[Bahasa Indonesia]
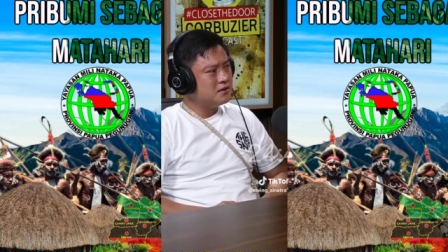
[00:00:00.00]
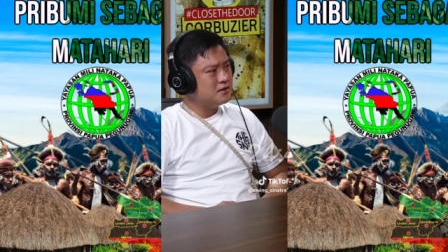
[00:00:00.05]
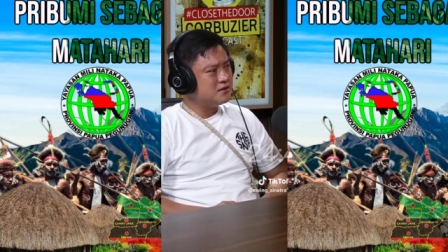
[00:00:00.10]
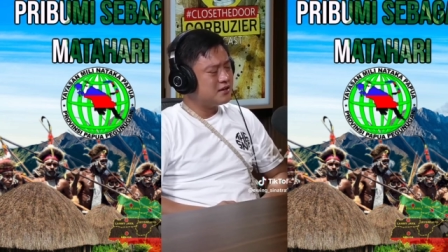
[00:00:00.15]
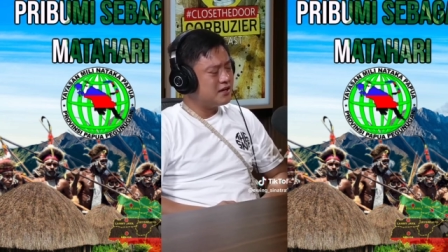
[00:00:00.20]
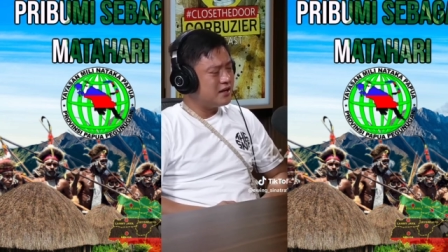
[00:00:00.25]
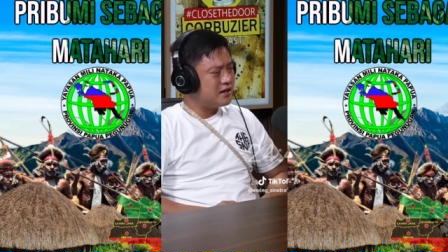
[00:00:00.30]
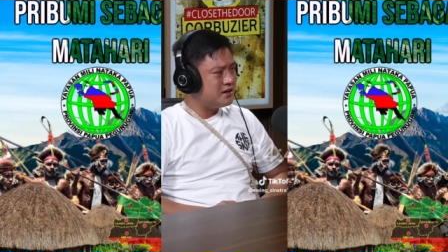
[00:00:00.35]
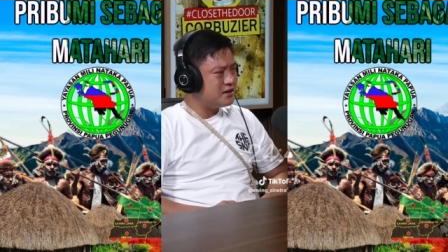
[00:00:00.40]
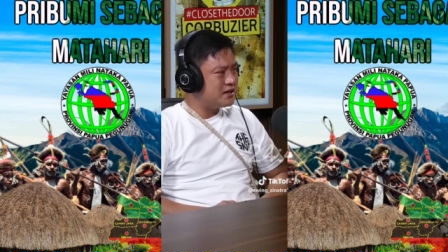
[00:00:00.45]

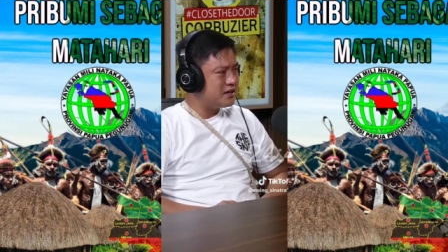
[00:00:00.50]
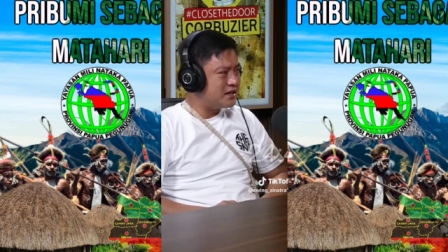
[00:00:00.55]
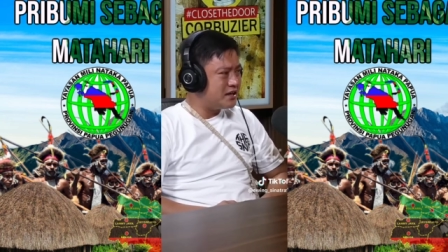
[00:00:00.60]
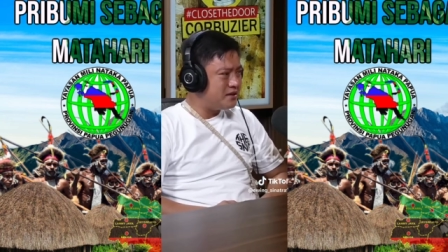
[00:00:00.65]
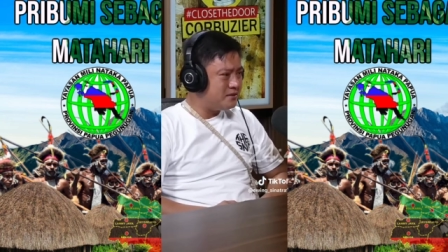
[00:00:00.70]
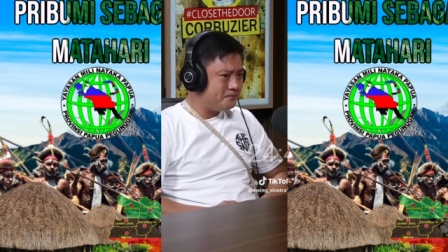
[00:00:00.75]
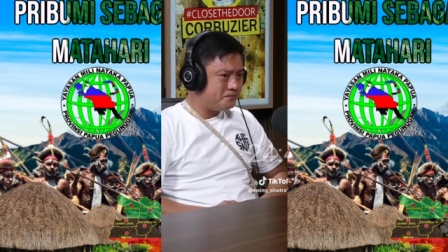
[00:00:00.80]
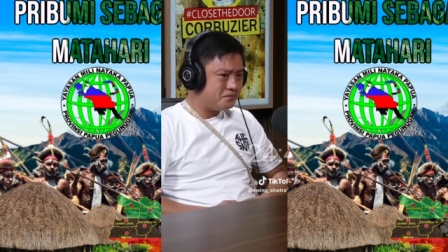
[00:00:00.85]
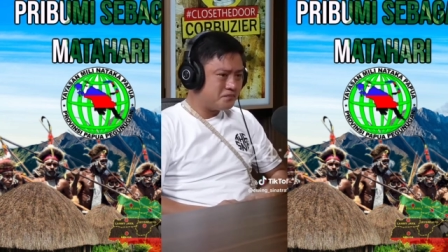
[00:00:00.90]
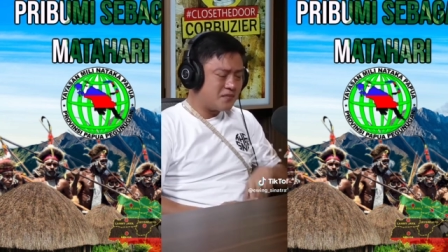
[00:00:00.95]
sekarang kita
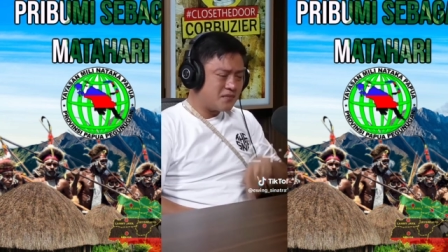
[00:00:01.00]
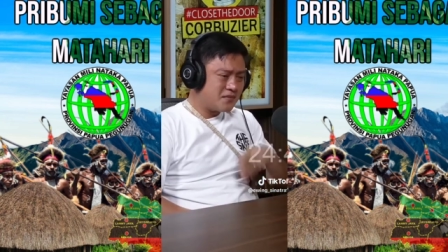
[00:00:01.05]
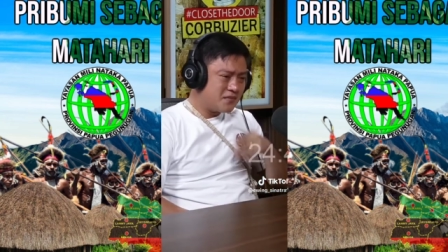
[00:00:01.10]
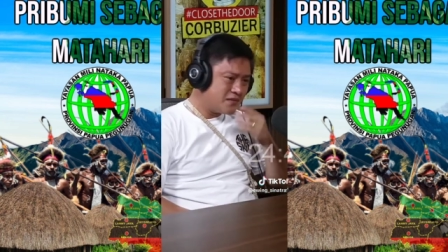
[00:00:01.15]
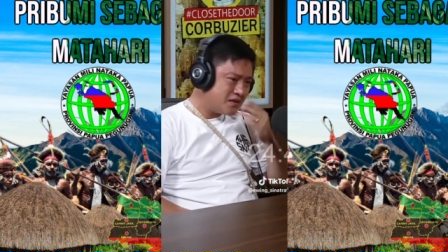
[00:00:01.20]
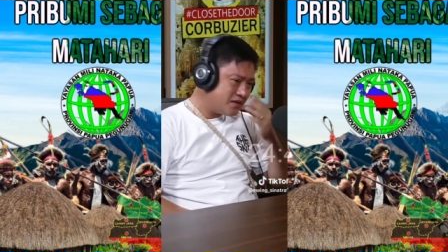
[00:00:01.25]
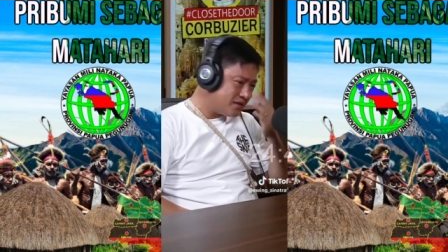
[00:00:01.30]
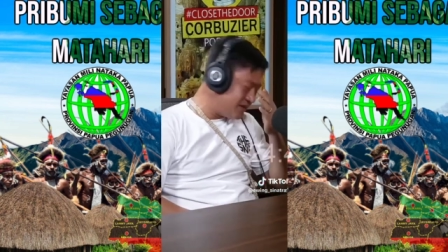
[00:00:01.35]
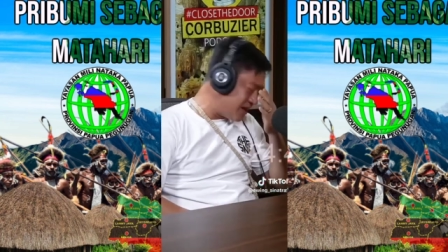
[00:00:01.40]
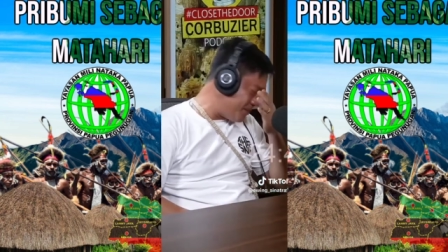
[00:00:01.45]

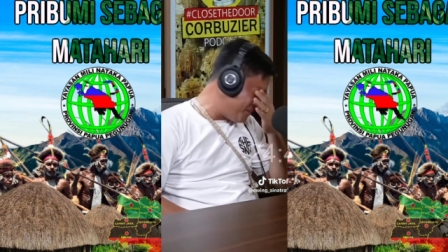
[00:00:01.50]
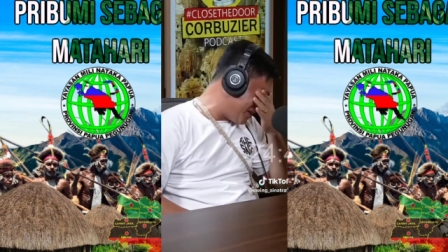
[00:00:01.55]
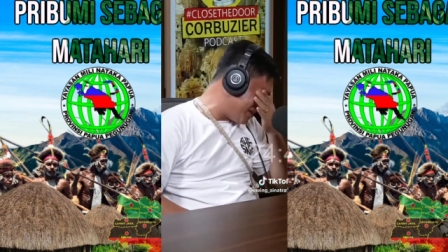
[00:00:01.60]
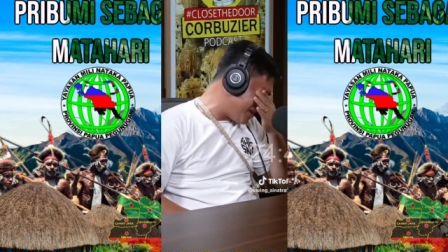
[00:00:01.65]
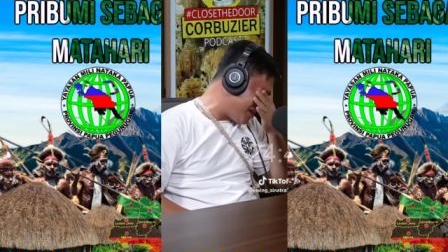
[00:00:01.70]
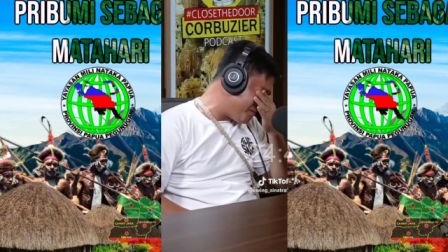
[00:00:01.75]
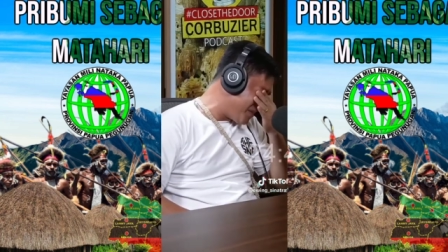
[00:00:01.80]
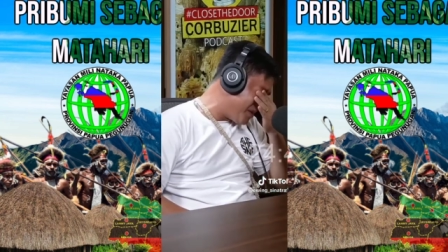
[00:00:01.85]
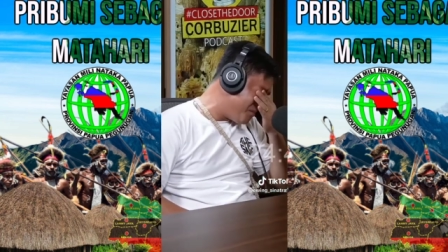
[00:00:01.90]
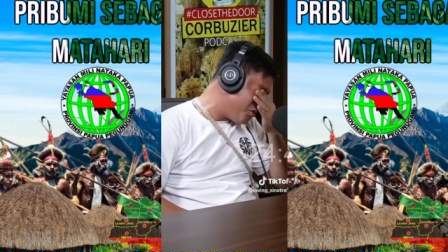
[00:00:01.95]

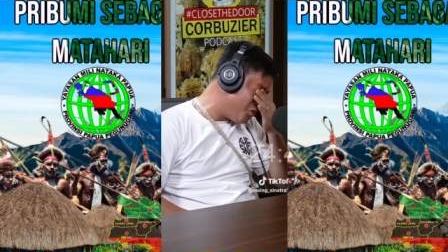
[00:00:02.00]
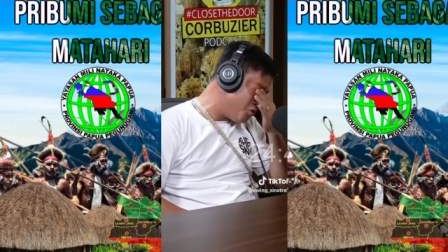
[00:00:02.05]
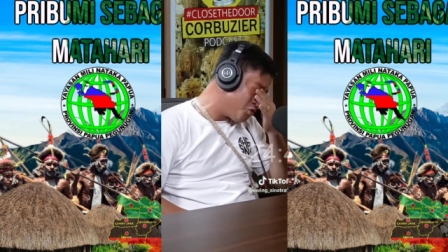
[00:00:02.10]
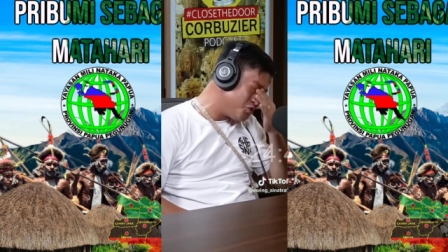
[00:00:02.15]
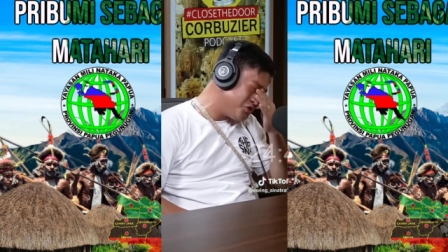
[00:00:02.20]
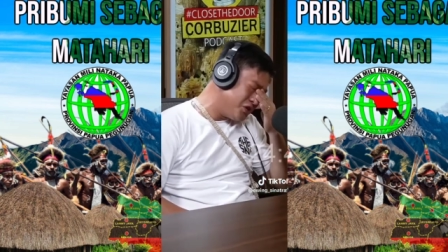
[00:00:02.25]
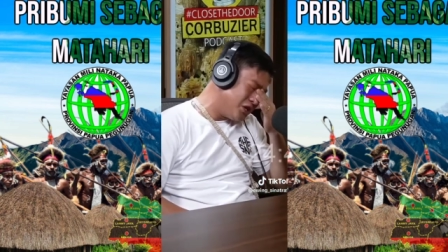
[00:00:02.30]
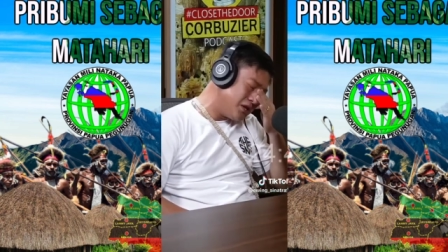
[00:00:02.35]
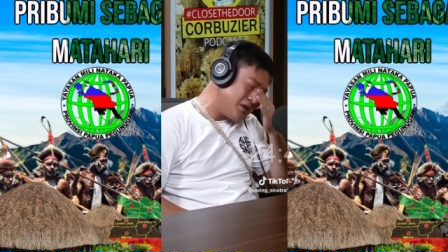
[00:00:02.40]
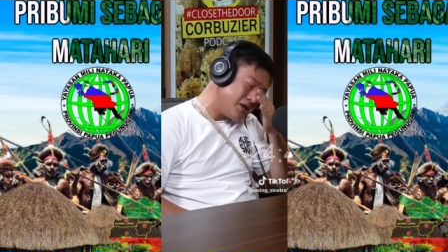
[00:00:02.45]
capek-capek
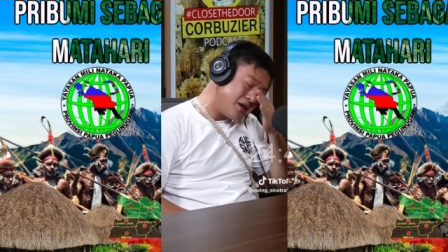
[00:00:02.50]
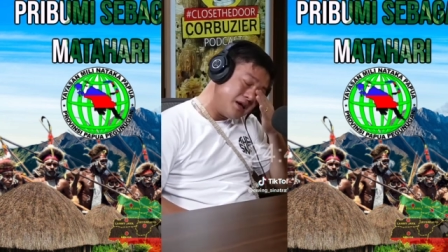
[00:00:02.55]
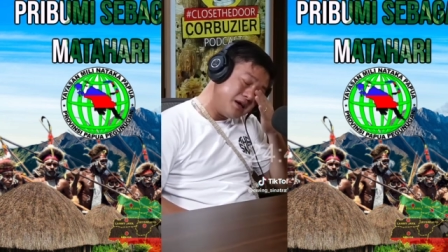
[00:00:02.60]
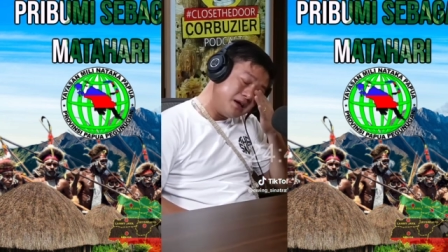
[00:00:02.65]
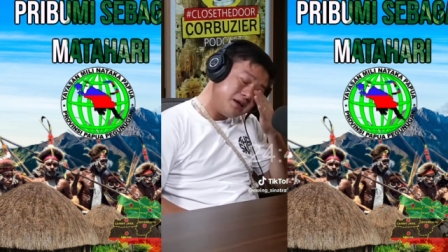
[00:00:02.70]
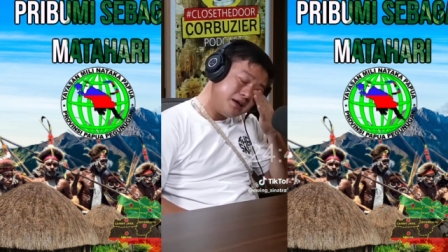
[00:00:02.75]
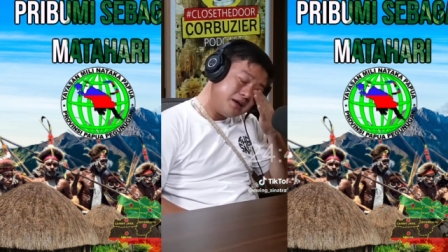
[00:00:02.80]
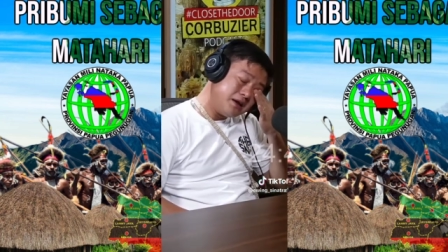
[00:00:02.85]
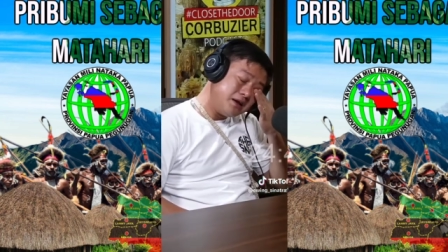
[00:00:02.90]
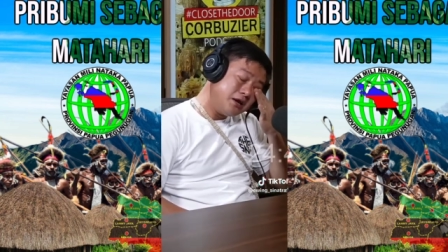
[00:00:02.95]
mengurusin
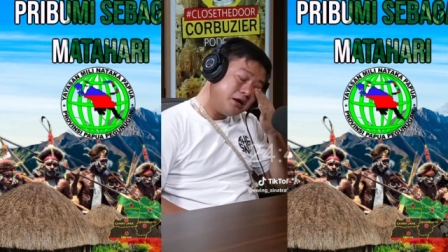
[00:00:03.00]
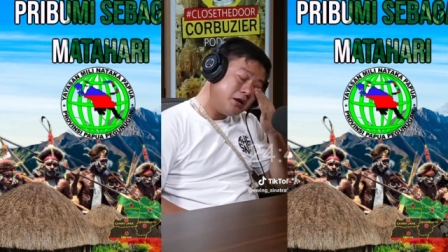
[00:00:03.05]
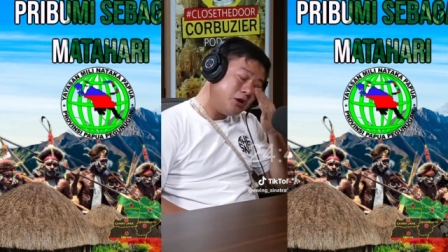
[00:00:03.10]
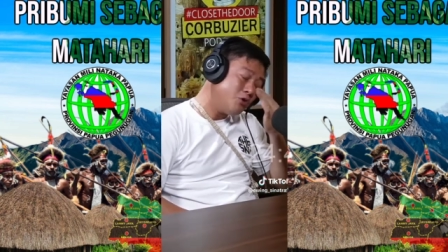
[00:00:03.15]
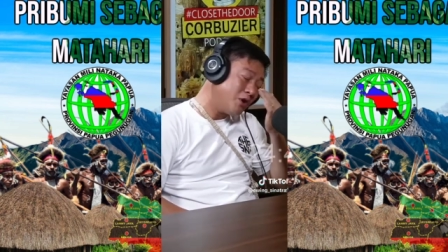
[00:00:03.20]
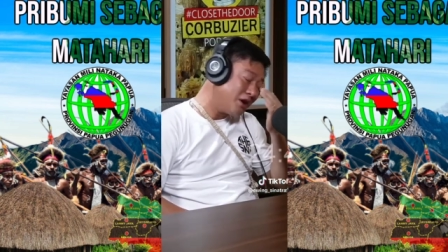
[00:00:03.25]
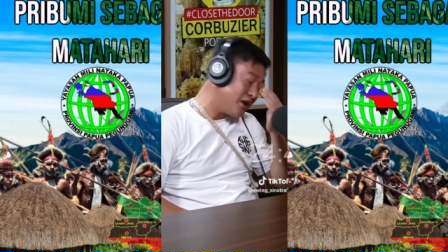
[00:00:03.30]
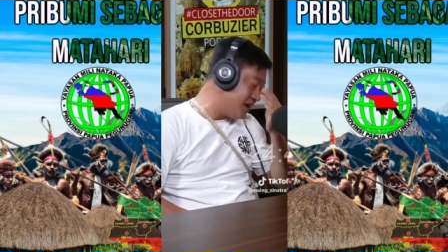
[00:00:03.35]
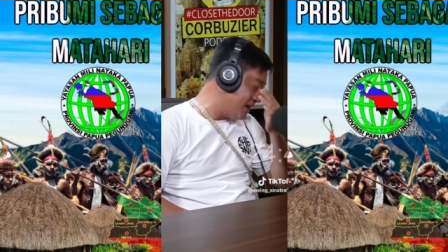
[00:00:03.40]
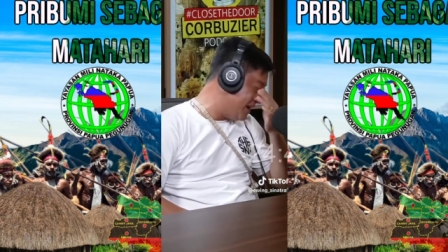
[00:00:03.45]

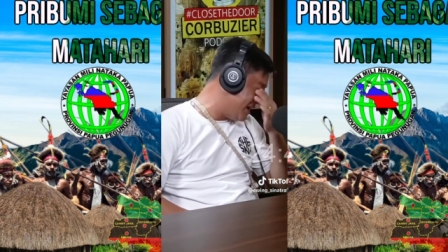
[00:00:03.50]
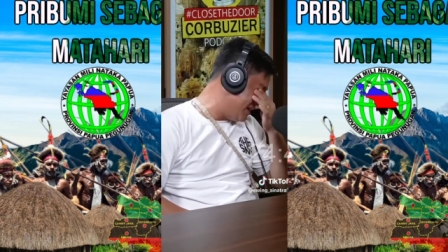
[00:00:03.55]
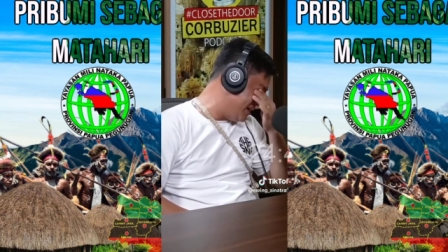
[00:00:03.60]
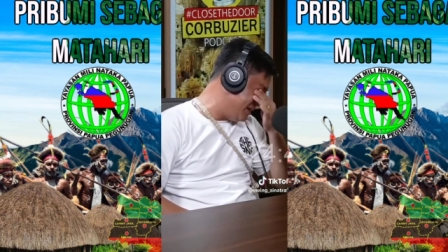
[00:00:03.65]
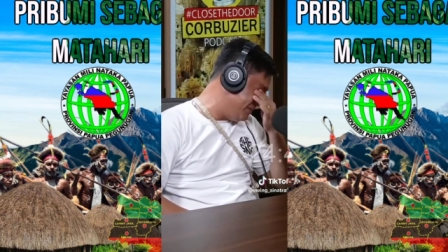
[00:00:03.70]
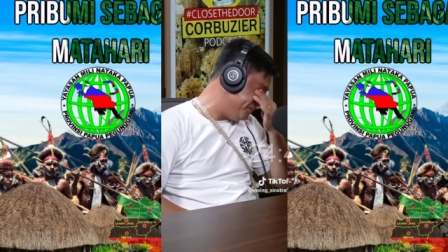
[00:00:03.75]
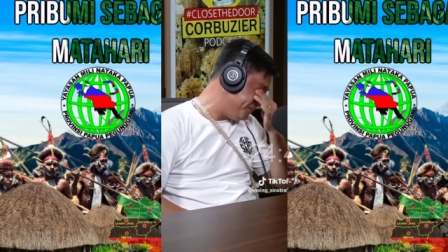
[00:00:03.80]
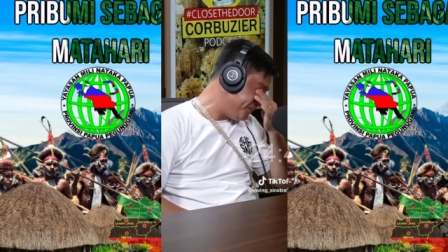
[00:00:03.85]
luar negeri